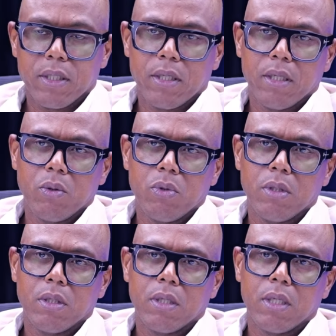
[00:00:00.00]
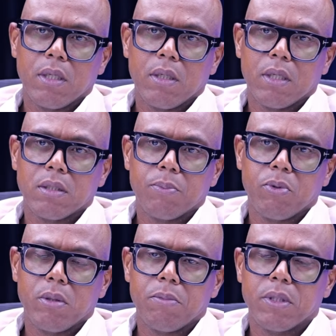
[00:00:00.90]
Aneudi. Eh, gracias por
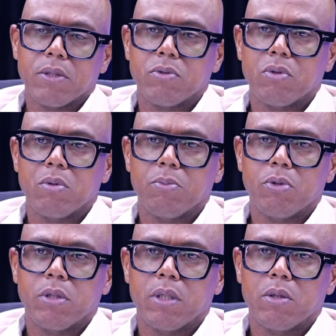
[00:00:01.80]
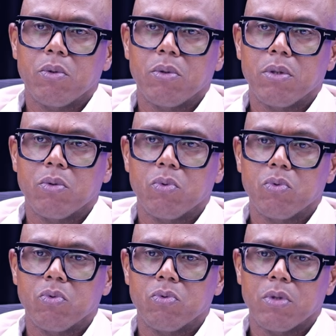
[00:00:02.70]
la invitación, por tenernos en
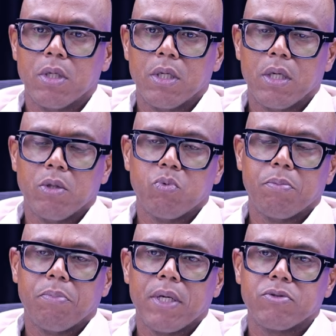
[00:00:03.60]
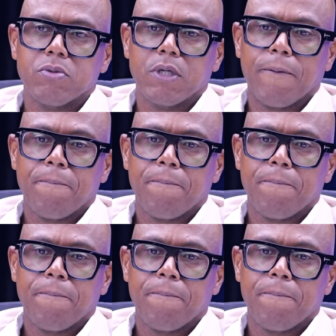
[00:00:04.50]
tu, en tu espacio,